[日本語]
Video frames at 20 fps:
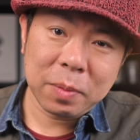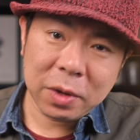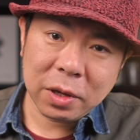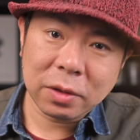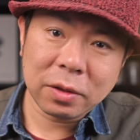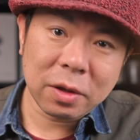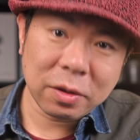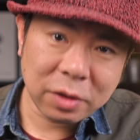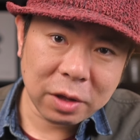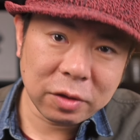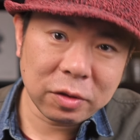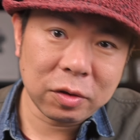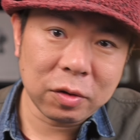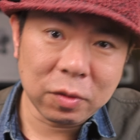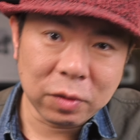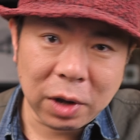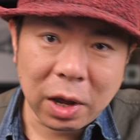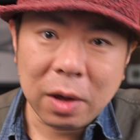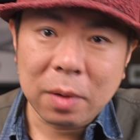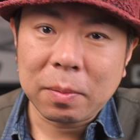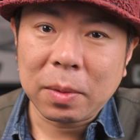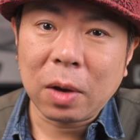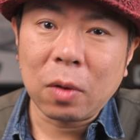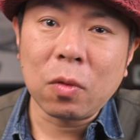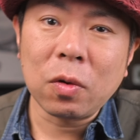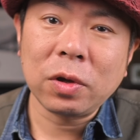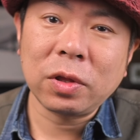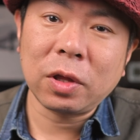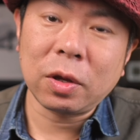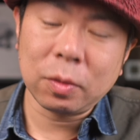ピンで刺すような、まあ、
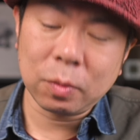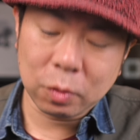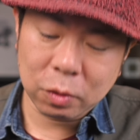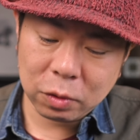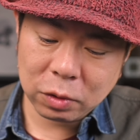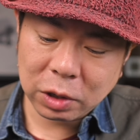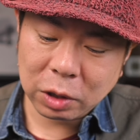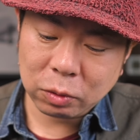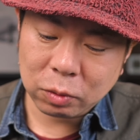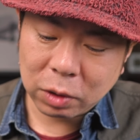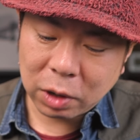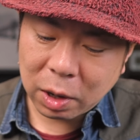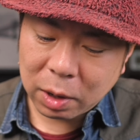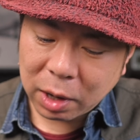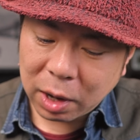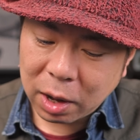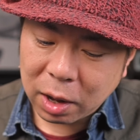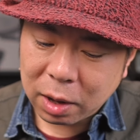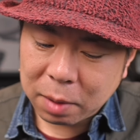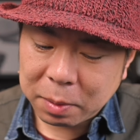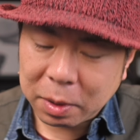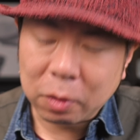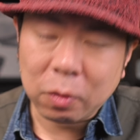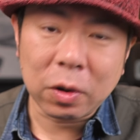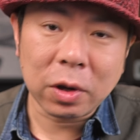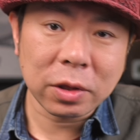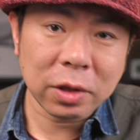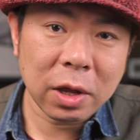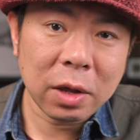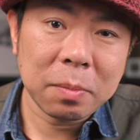大きさのものだとかが、まあ、こ
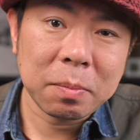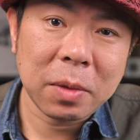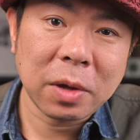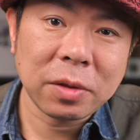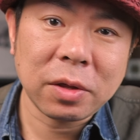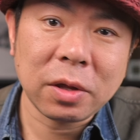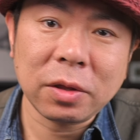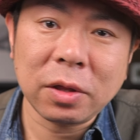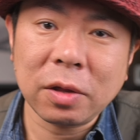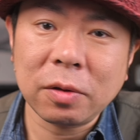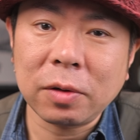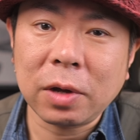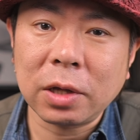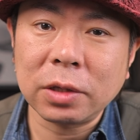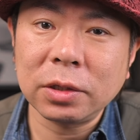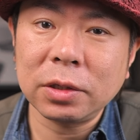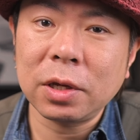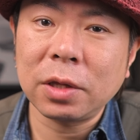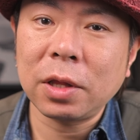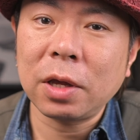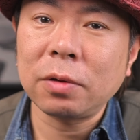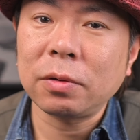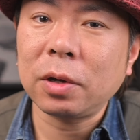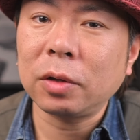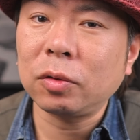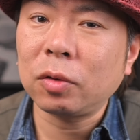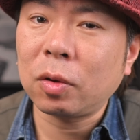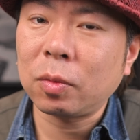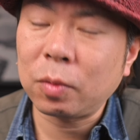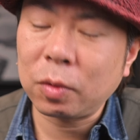れね、まあ、刺さる感じにはなるか
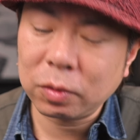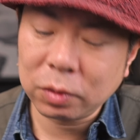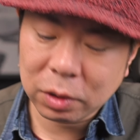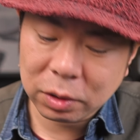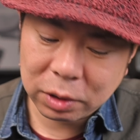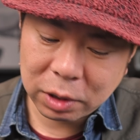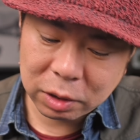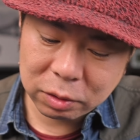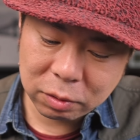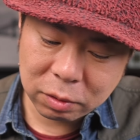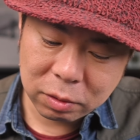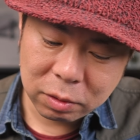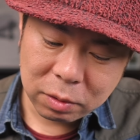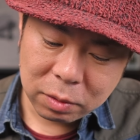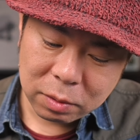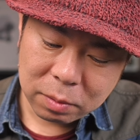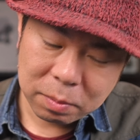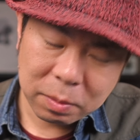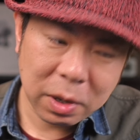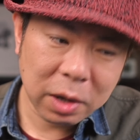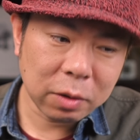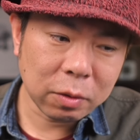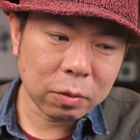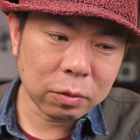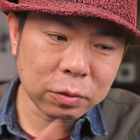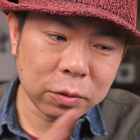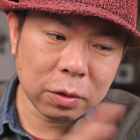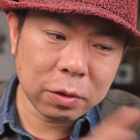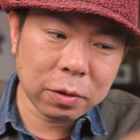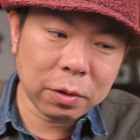とは思うんですけど、まあ、
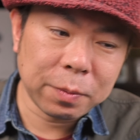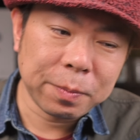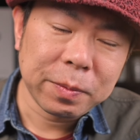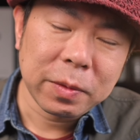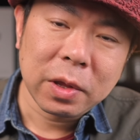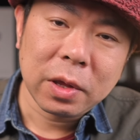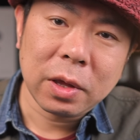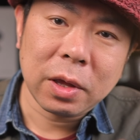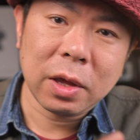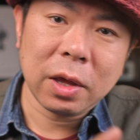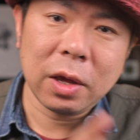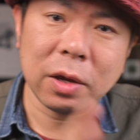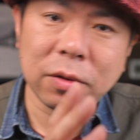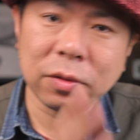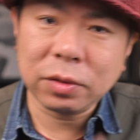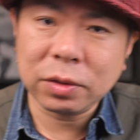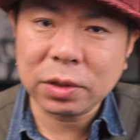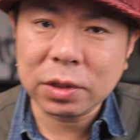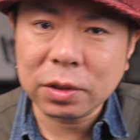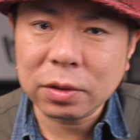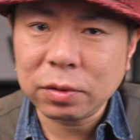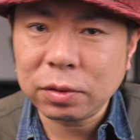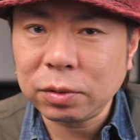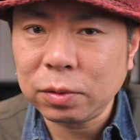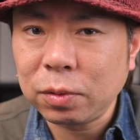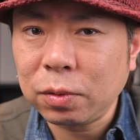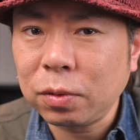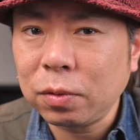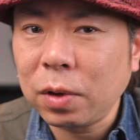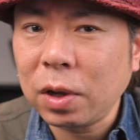この、えー、X6
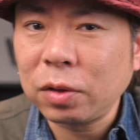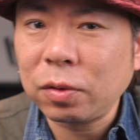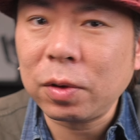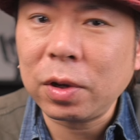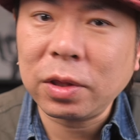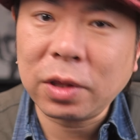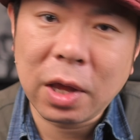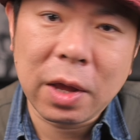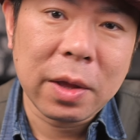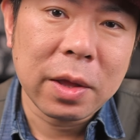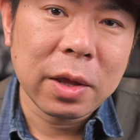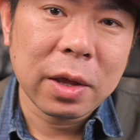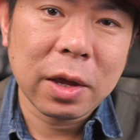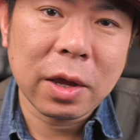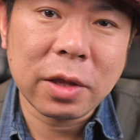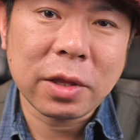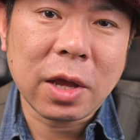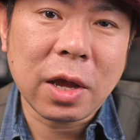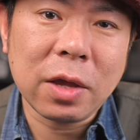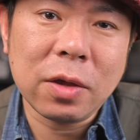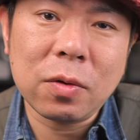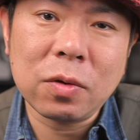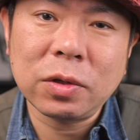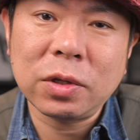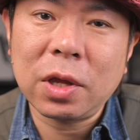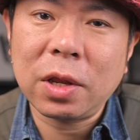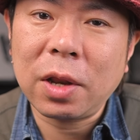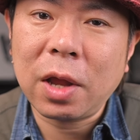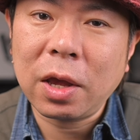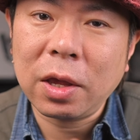の方はそれにね、えー、対応し
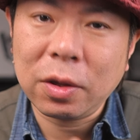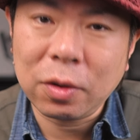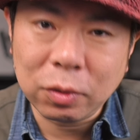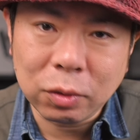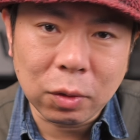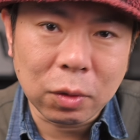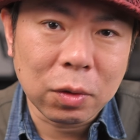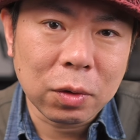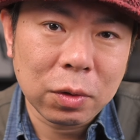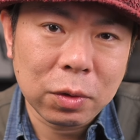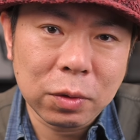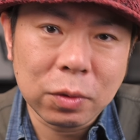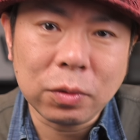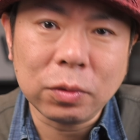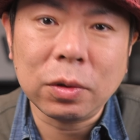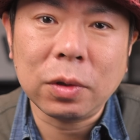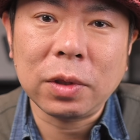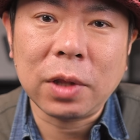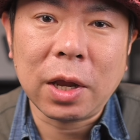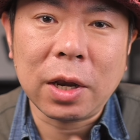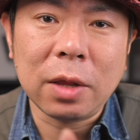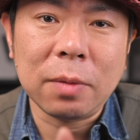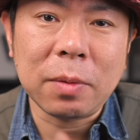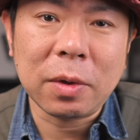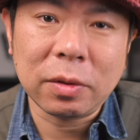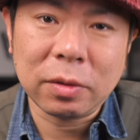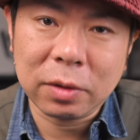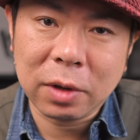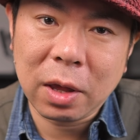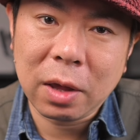てないよということになり
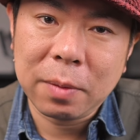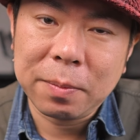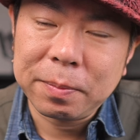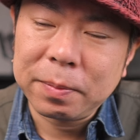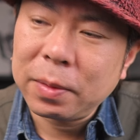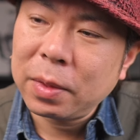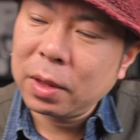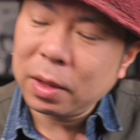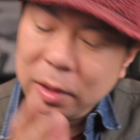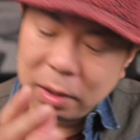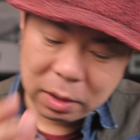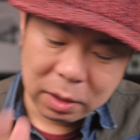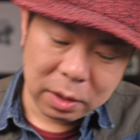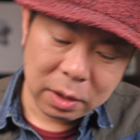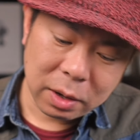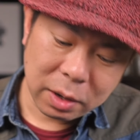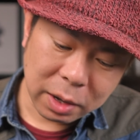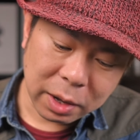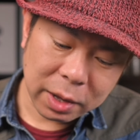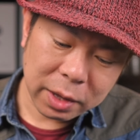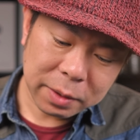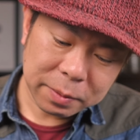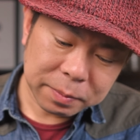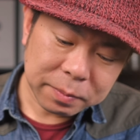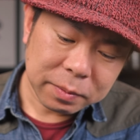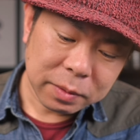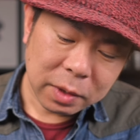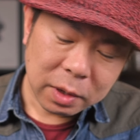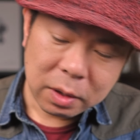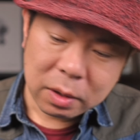ますね。はい。
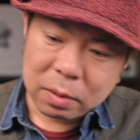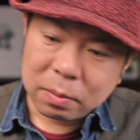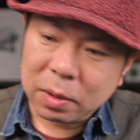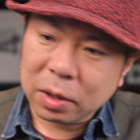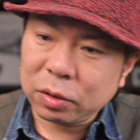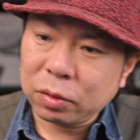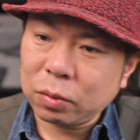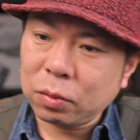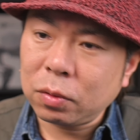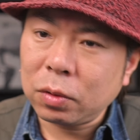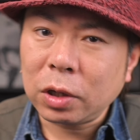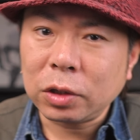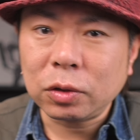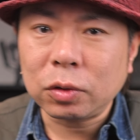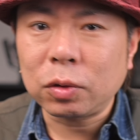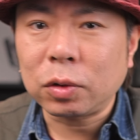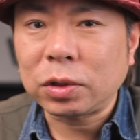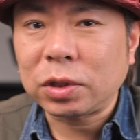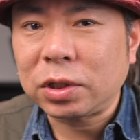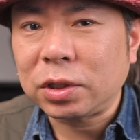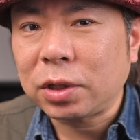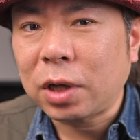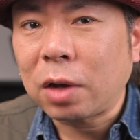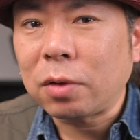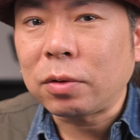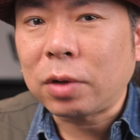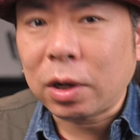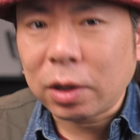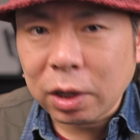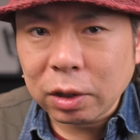まあ、そこがちょっと違
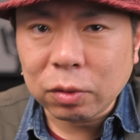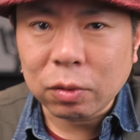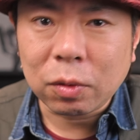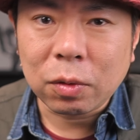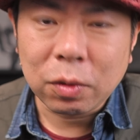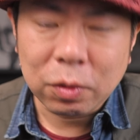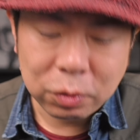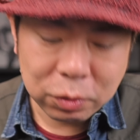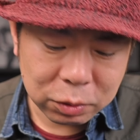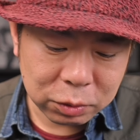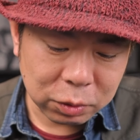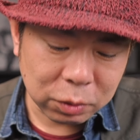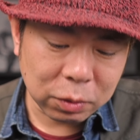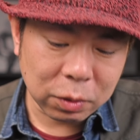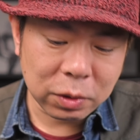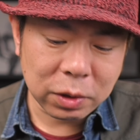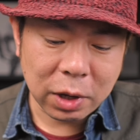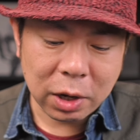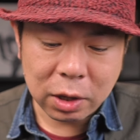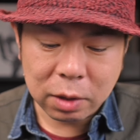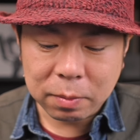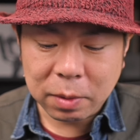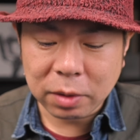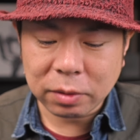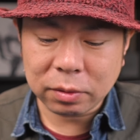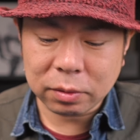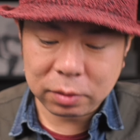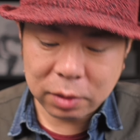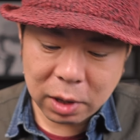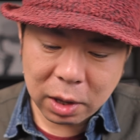うかなというところになりま
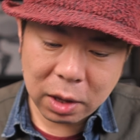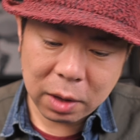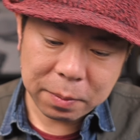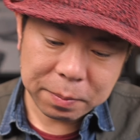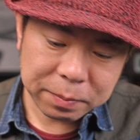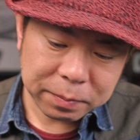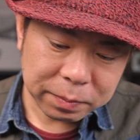すね。